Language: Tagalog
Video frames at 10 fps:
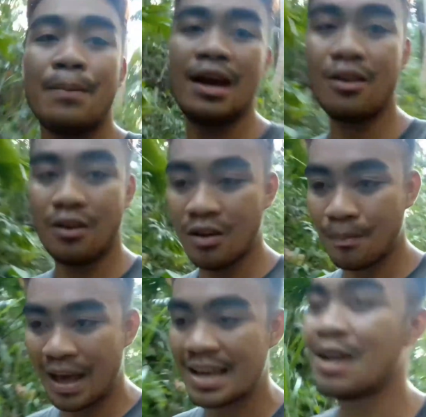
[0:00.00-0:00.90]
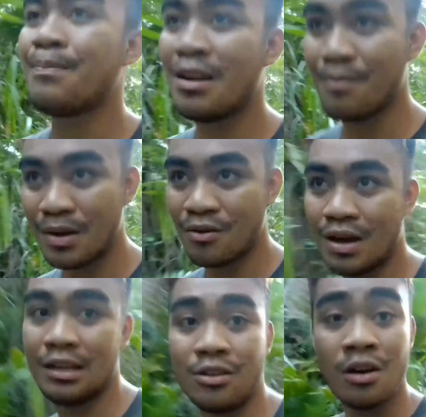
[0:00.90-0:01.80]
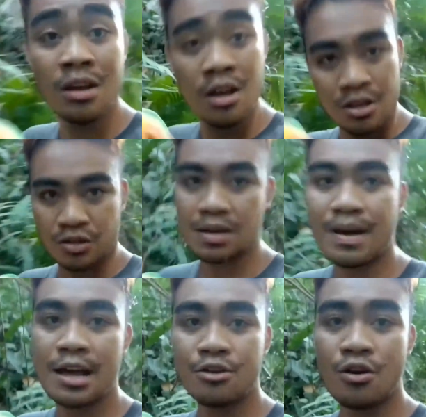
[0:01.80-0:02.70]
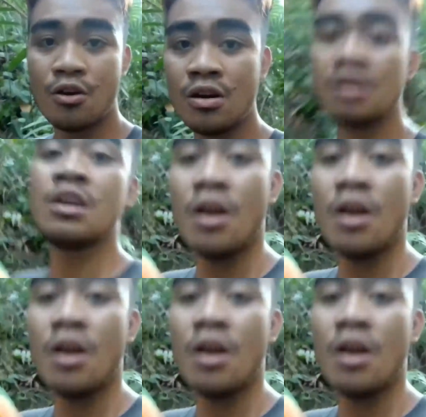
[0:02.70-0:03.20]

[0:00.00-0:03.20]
Pero pahirapan ng pagkuha ito. So samahan nyo ko.